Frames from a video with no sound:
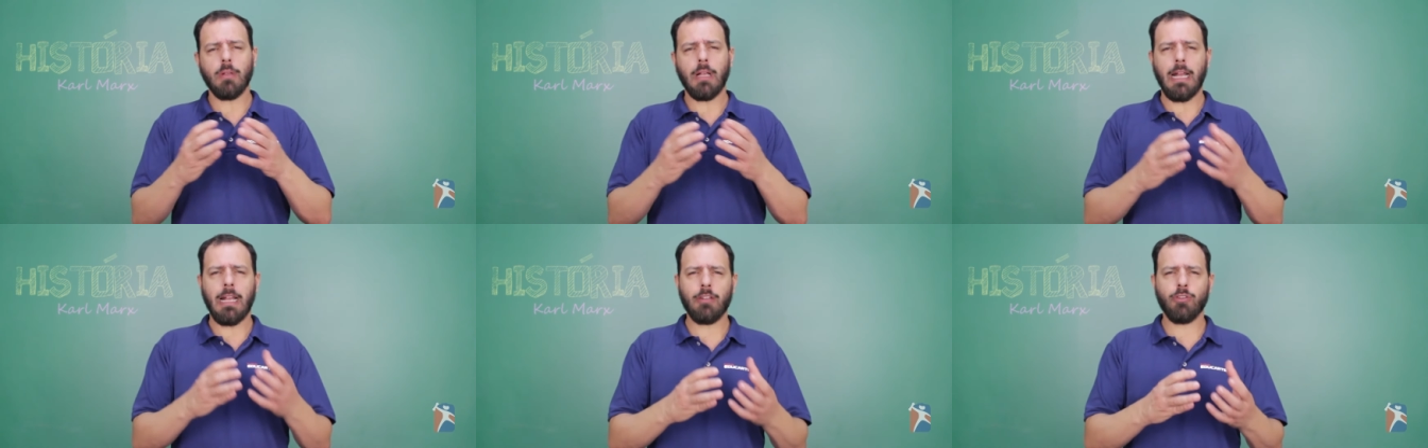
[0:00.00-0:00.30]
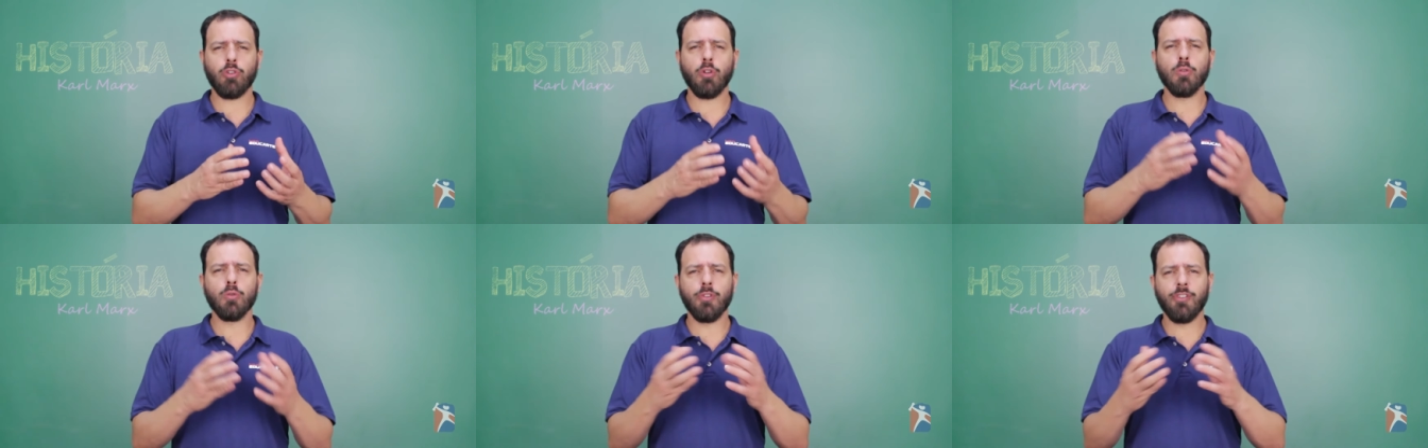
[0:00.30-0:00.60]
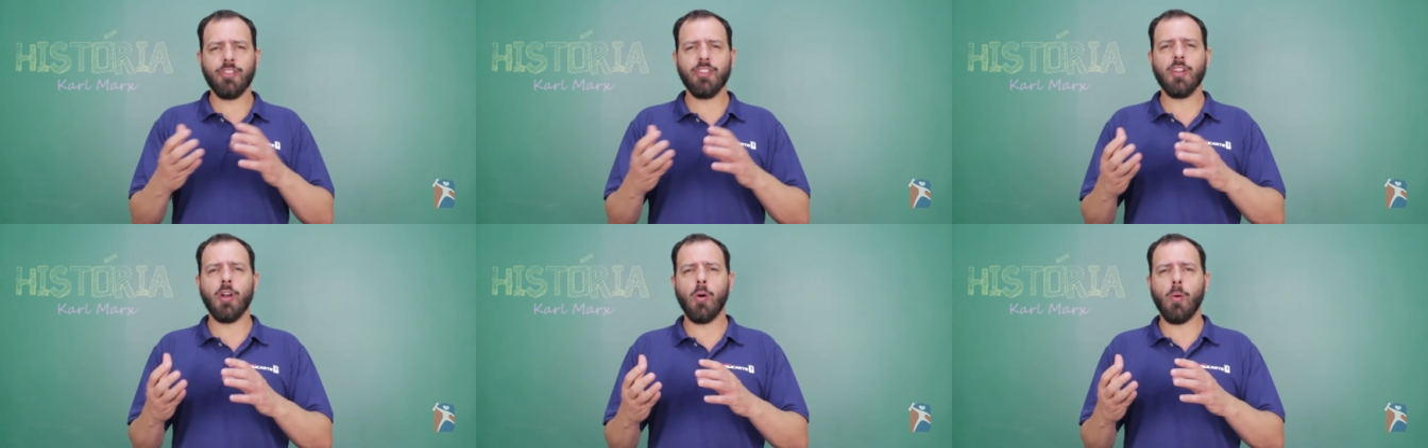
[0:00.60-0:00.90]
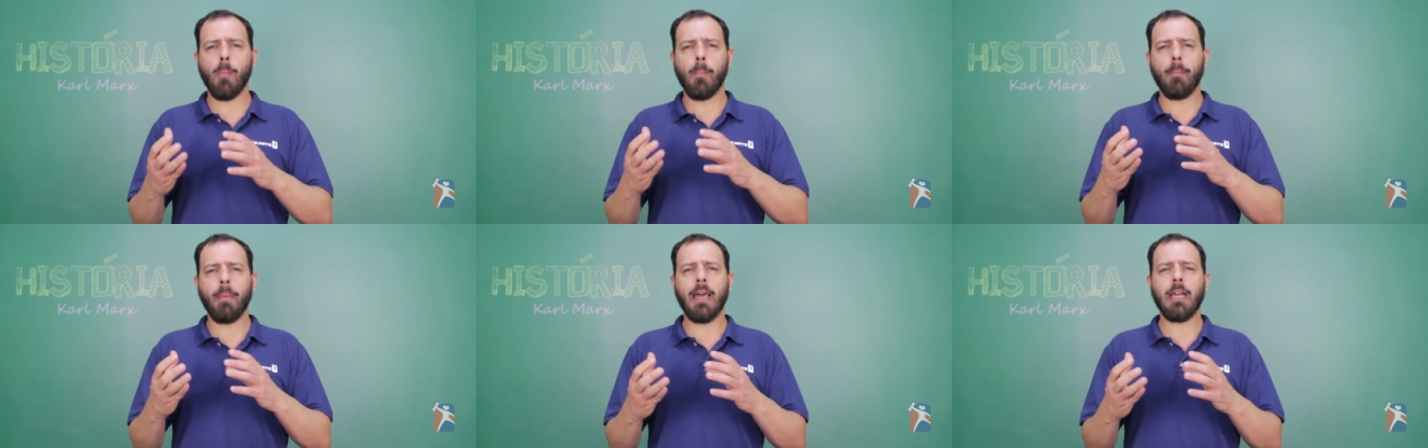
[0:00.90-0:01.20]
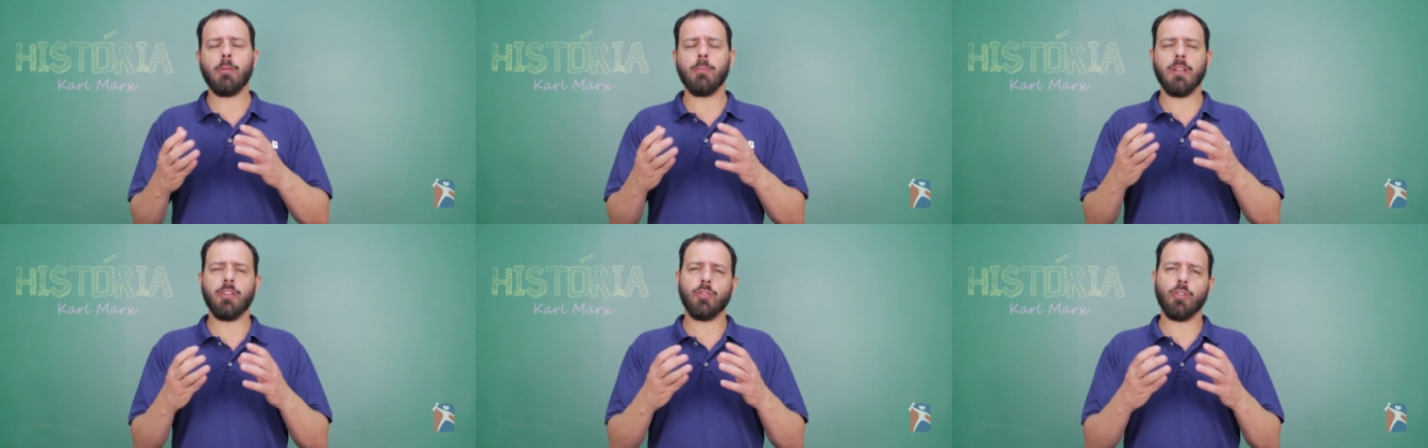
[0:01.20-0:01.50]
a solução
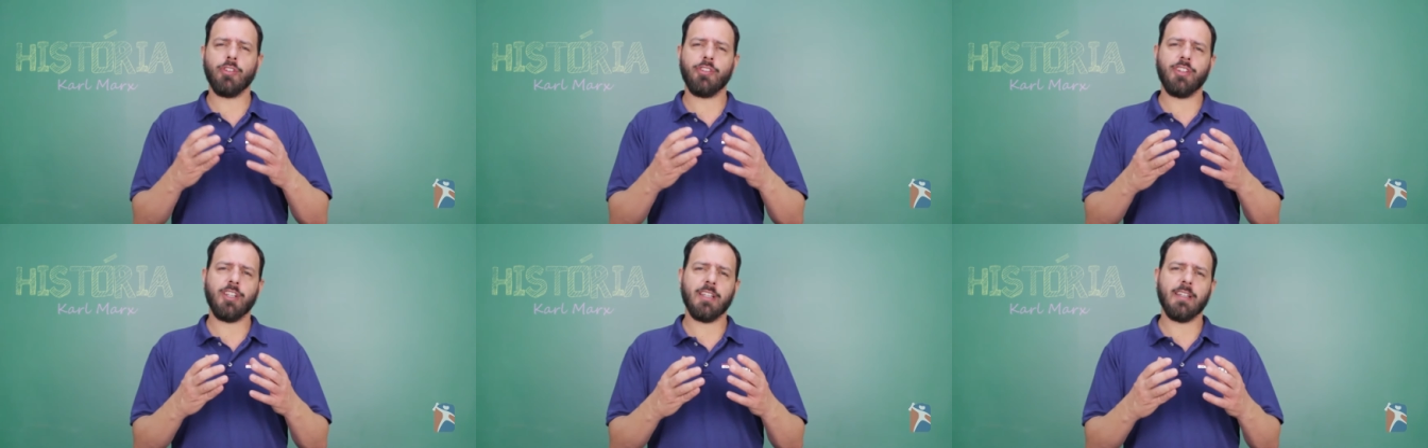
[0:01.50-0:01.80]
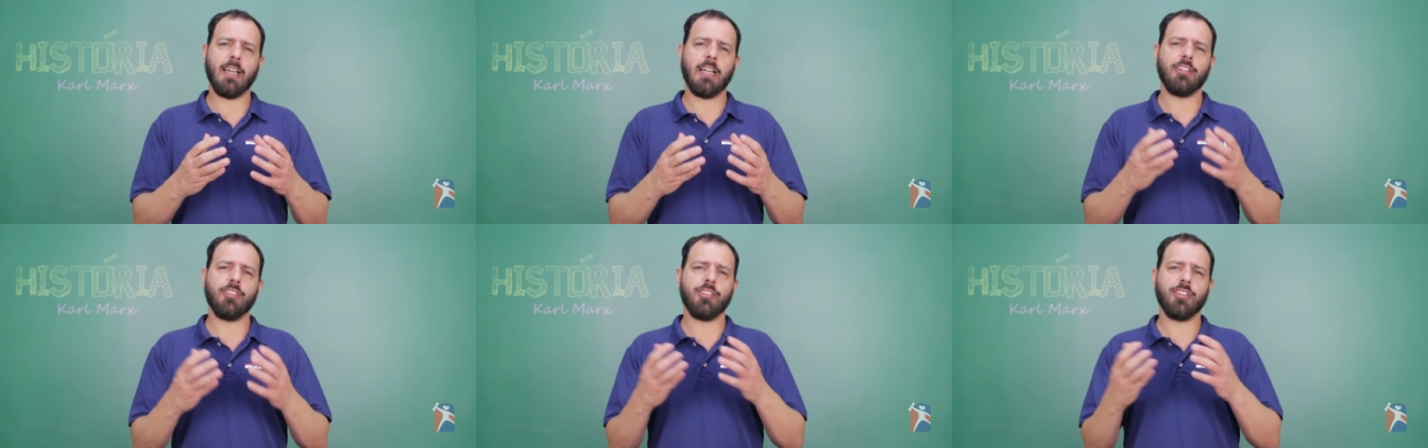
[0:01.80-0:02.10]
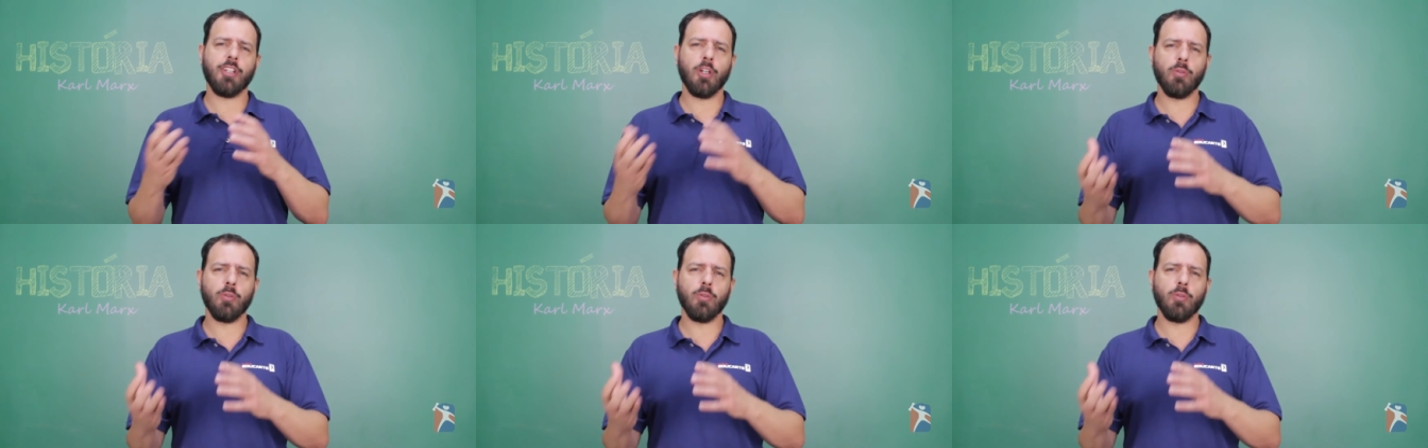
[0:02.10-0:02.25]
para uma sociedade